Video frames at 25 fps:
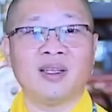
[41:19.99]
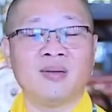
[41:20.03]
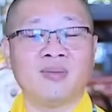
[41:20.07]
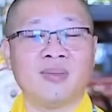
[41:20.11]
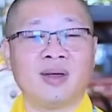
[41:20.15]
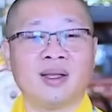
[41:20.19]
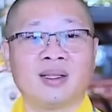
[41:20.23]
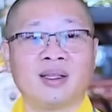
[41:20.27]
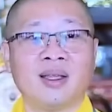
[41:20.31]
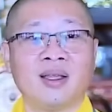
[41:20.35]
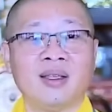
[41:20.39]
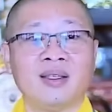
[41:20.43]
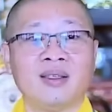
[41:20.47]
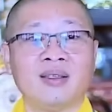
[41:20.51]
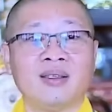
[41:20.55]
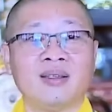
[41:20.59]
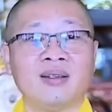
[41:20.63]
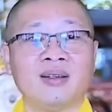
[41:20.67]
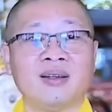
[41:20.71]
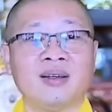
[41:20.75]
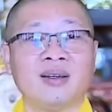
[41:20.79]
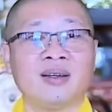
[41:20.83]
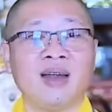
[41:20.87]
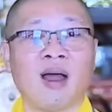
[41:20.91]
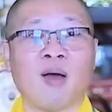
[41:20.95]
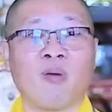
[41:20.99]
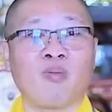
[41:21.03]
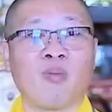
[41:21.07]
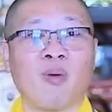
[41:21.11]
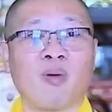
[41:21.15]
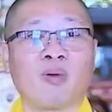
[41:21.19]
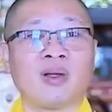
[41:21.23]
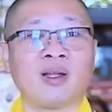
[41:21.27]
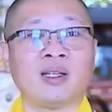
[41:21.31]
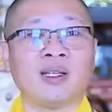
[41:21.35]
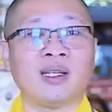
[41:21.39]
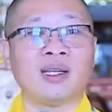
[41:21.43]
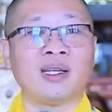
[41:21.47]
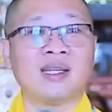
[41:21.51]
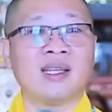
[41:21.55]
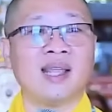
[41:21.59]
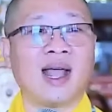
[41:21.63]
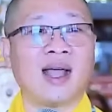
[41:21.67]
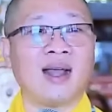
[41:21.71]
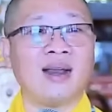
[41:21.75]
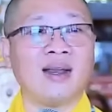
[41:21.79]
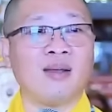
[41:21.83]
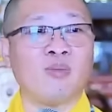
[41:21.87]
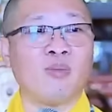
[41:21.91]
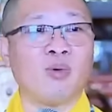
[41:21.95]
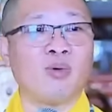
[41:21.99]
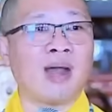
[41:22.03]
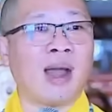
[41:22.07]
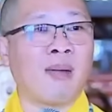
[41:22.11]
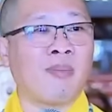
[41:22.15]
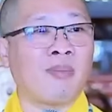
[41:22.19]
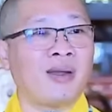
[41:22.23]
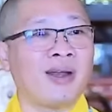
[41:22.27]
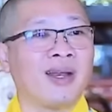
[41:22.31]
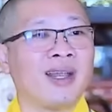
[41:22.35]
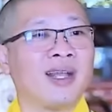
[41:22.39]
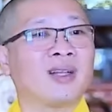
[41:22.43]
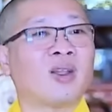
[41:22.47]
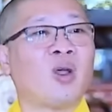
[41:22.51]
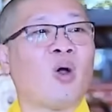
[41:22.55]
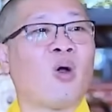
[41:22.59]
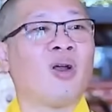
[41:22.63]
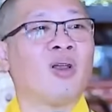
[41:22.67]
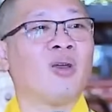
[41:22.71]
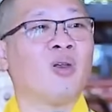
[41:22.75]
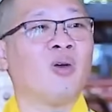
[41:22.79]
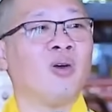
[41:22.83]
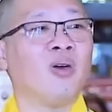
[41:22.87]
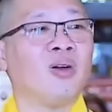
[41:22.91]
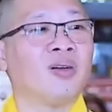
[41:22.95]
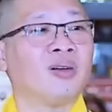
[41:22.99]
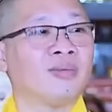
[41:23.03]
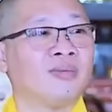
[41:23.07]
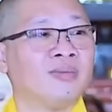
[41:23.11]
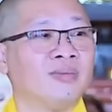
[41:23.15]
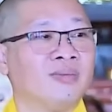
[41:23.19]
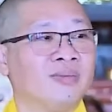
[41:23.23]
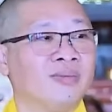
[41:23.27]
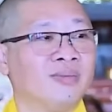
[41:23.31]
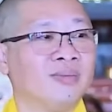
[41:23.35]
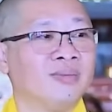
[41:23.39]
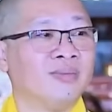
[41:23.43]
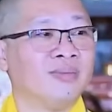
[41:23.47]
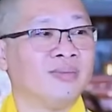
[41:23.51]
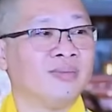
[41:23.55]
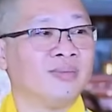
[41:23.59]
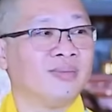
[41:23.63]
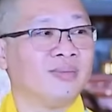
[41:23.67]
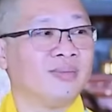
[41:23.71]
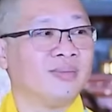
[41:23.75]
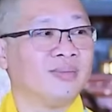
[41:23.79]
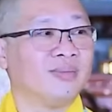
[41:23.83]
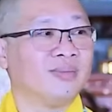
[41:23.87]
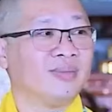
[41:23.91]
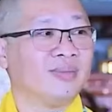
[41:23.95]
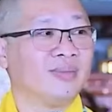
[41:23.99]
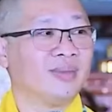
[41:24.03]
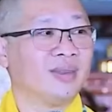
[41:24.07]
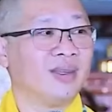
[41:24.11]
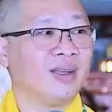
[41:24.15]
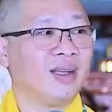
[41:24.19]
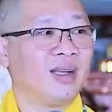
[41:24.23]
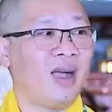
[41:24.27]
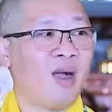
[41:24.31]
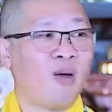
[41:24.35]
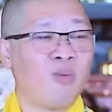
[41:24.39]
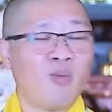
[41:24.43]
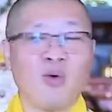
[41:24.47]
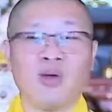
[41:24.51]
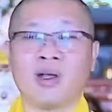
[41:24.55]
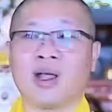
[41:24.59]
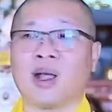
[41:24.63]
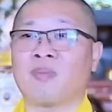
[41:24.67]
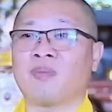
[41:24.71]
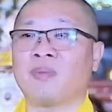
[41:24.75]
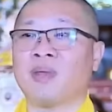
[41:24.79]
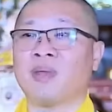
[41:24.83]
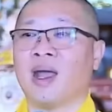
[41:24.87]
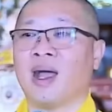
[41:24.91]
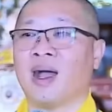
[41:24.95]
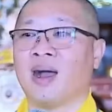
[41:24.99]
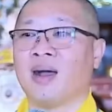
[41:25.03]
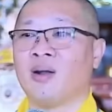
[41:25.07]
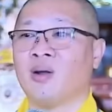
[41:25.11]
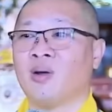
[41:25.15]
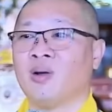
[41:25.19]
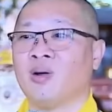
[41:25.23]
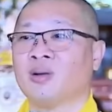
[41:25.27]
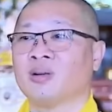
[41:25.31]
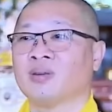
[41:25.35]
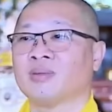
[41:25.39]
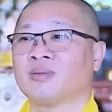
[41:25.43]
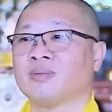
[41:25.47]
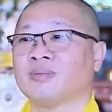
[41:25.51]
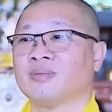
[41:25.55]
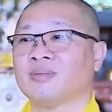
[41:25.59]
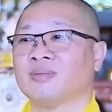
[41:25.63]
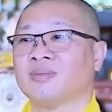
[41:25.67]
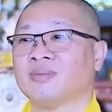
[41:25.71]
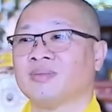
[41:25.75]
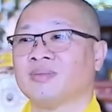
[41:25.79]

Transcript: nhưng mà tới trưa đọc một cái tin nhắn là muốn đập cái điện thoại luôn, không muốn gặp vợ luôn.